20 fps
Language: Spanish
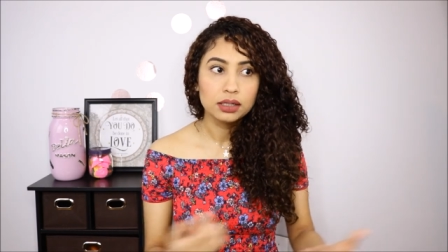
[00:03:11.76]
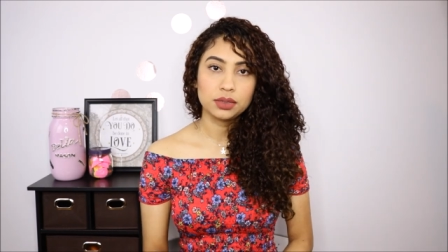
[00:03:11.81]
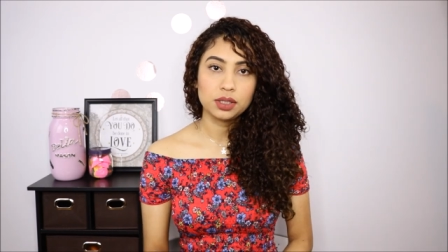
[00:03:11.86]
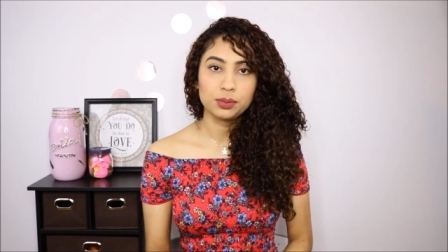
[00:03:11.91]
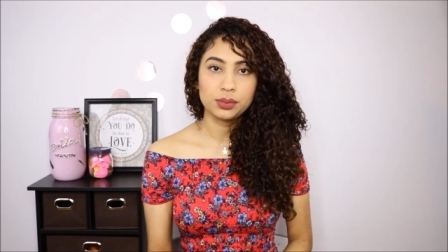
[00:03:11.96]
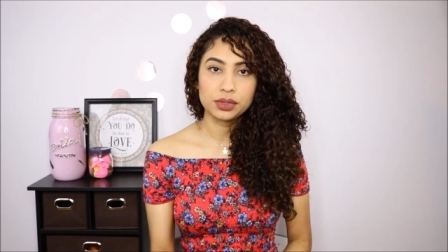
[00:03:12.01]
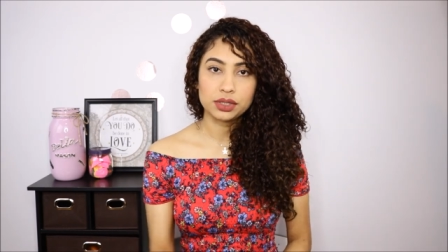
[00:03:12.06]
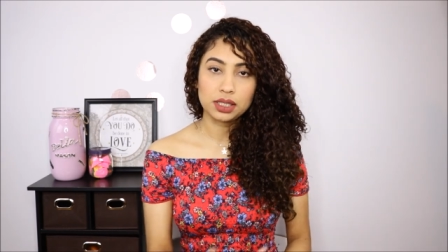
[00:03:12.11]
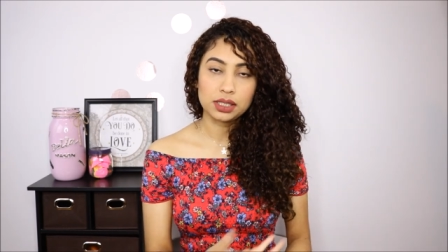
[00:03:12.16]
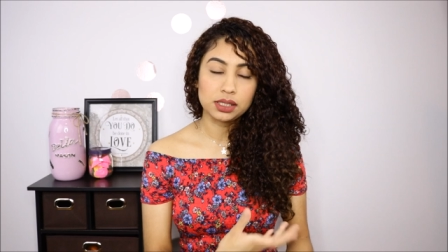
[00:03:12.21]
y
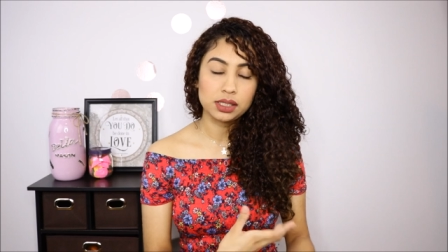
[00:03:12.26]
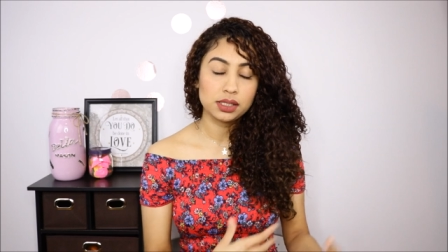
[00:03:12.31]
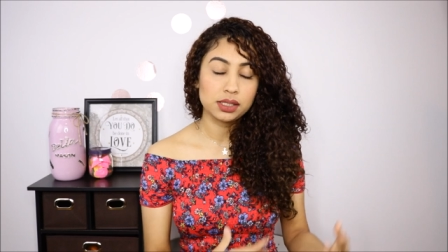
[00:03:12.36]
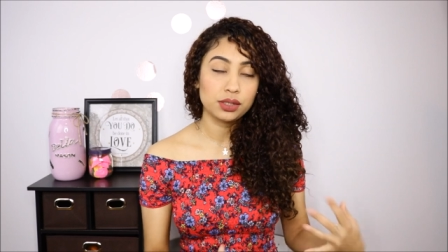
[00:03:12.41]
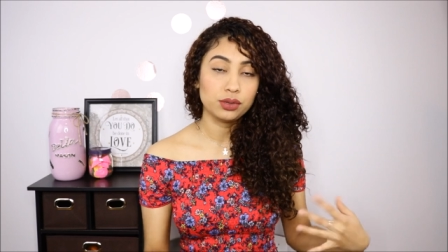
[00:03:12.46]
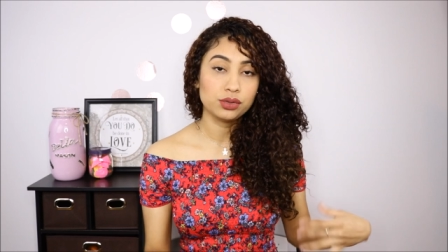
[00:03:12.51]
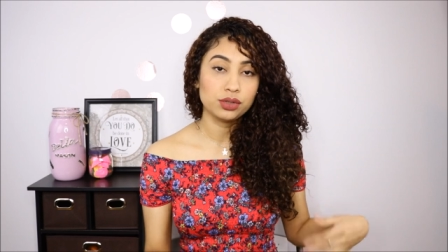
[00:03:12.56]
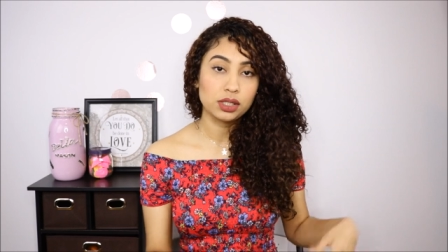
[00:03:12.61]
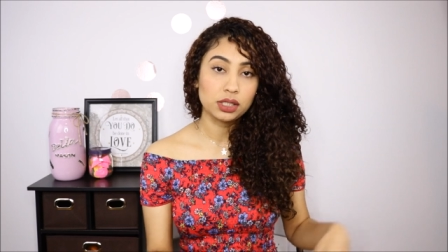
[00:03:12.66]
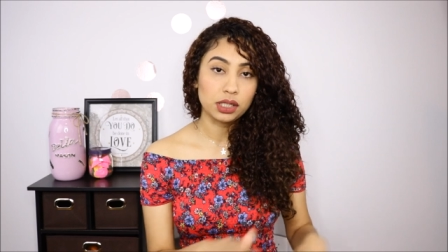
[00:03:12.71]
pues gracias a
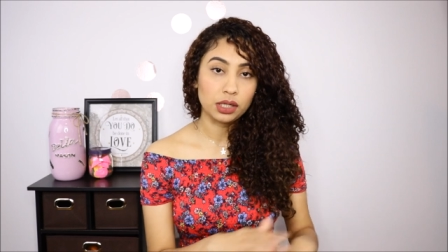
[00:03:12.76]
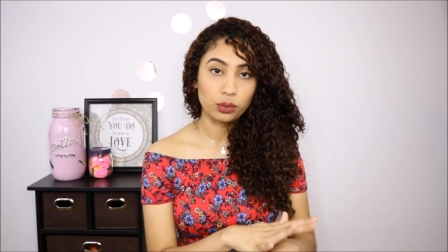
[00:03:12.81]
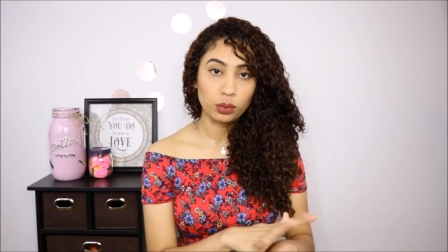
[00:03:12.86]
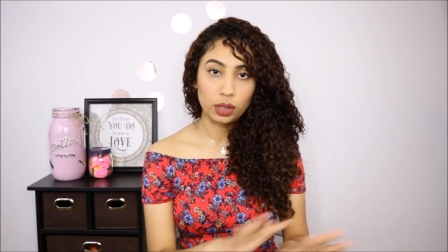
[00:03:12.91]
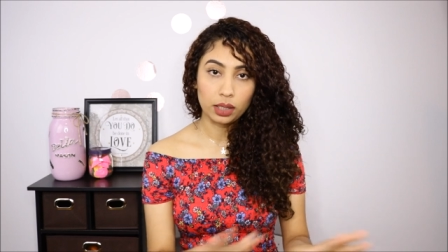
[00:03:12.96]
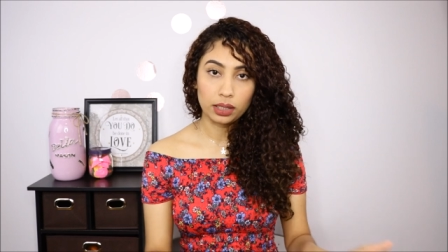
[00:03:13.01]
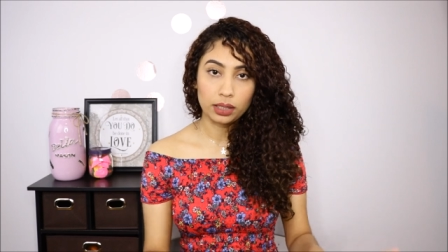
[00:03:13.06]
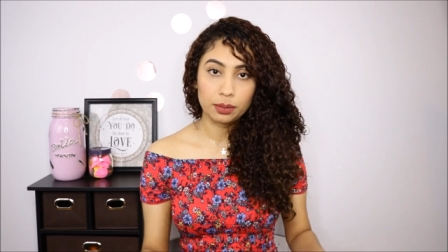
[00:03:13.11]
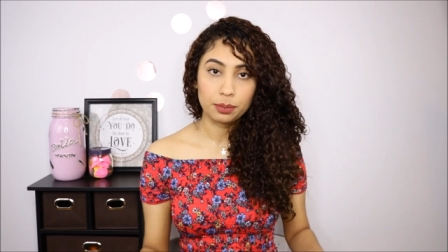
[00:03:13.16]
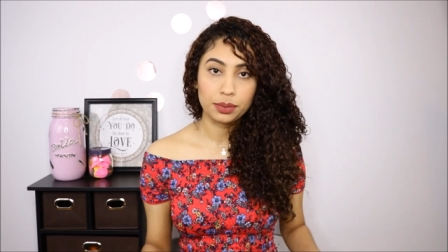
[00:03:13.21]
Dios quitaron
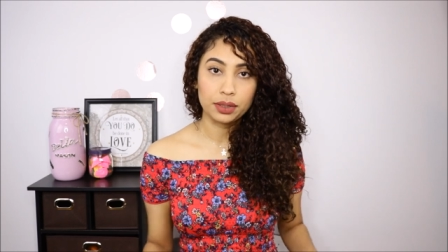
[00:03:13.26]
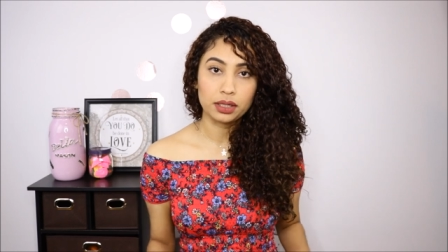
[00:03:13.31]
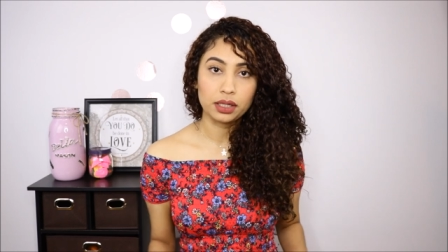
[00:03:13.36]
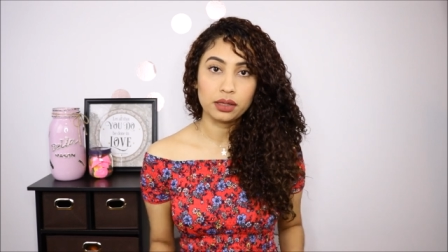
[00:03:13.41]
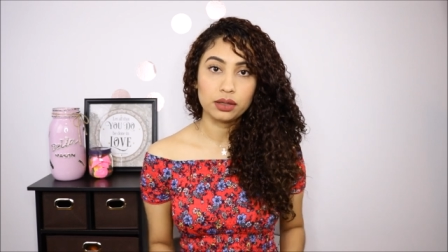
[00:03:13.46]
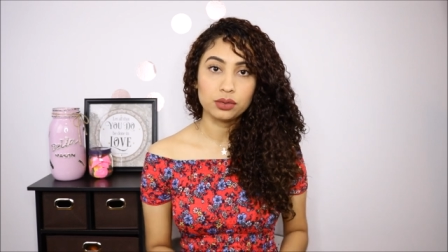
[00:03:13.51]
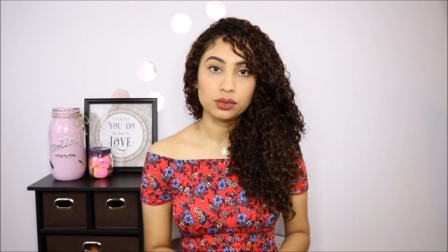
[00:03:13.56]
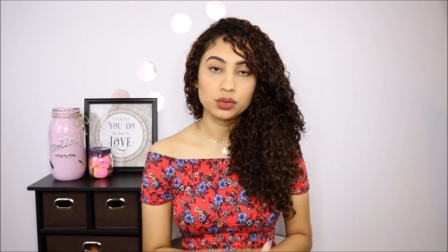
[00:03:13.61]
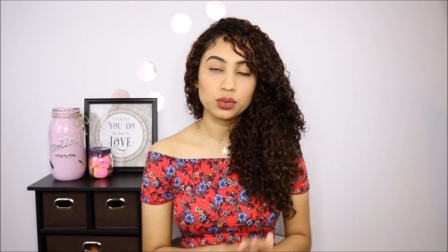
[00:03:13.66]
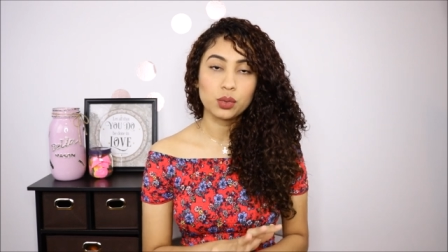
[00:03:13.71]
la carpeta
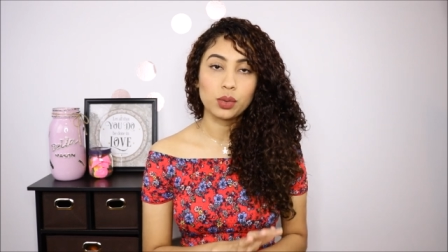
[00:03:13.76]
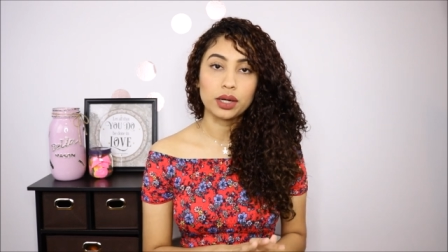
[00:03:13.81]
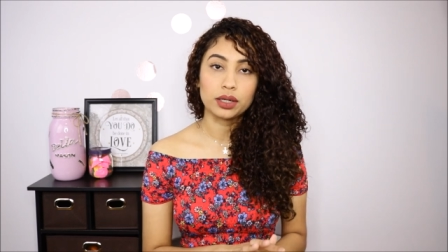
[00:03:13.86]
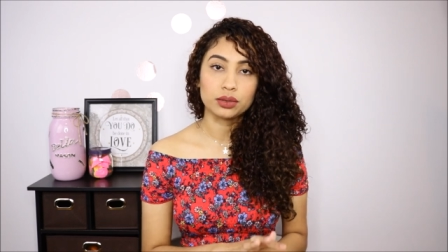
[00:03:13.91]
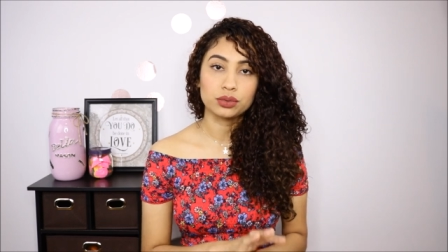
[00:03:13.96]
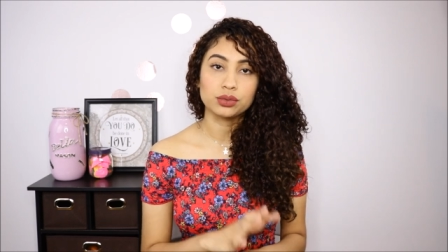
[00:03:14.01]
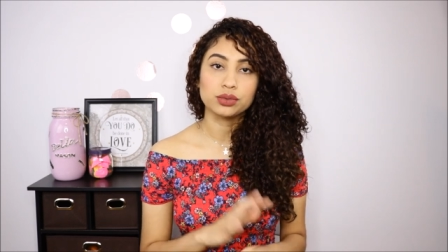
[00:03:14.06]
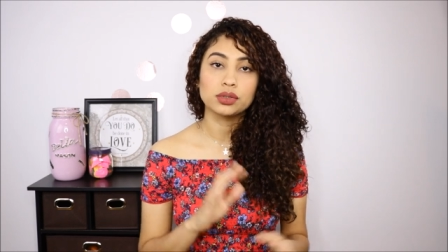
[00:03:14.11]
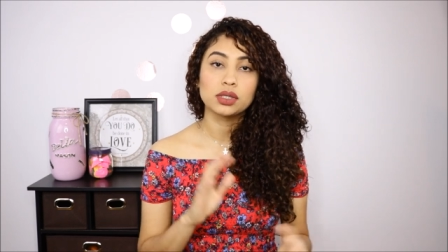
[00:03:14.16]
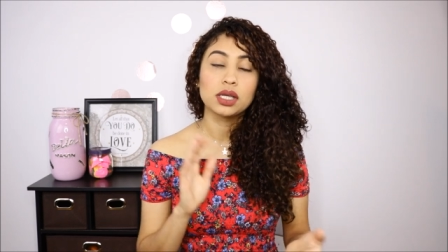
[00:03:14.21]
de los
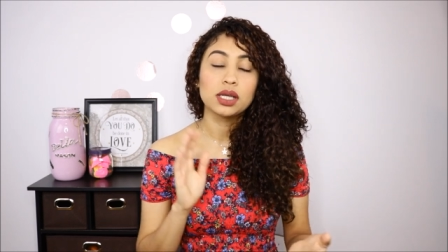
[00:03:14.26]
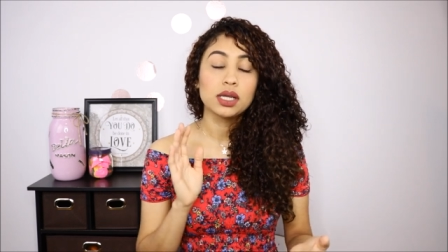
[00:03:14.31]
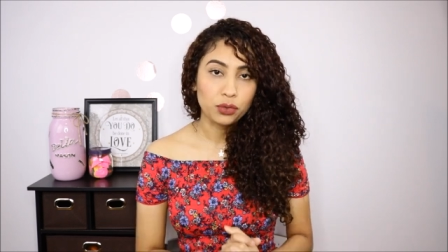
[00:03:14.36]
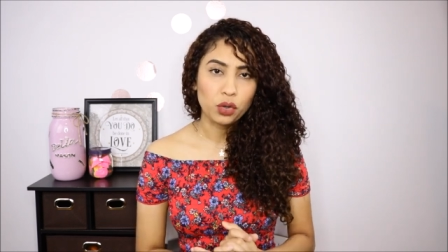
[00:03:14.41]
cuartos.